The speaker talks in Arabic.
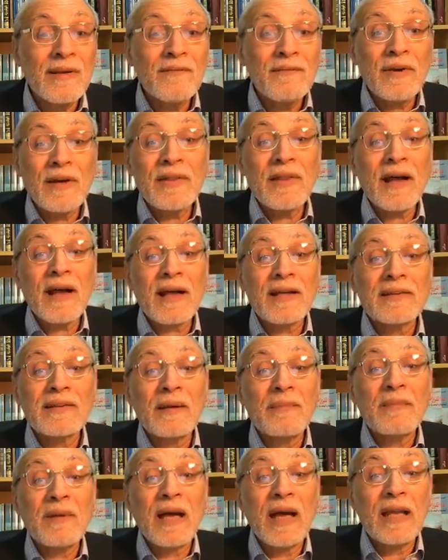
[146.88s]
فإذا
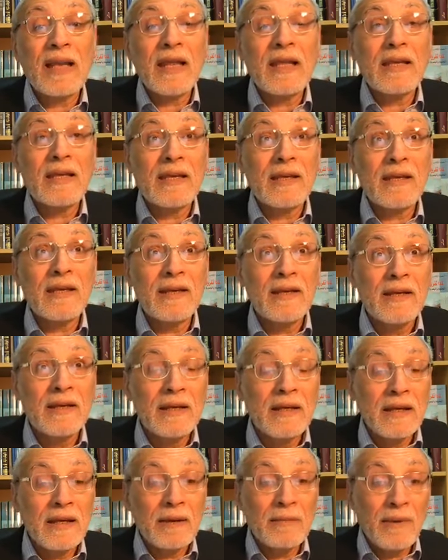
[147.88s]
قدمنا إليه
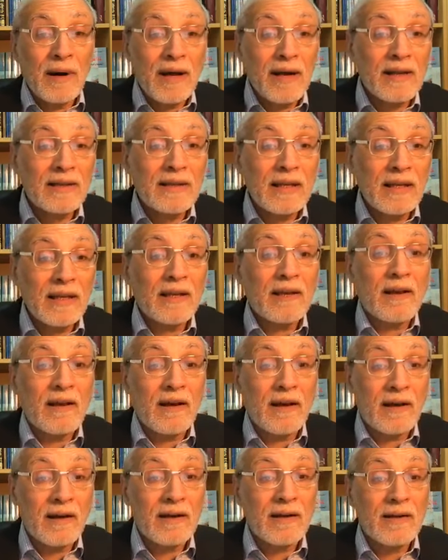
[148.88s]
إمارة
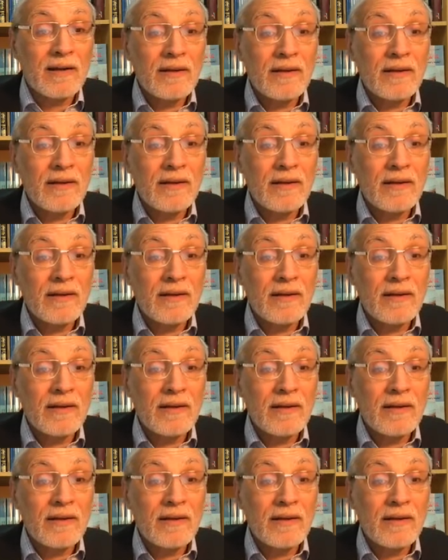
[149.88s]
العراق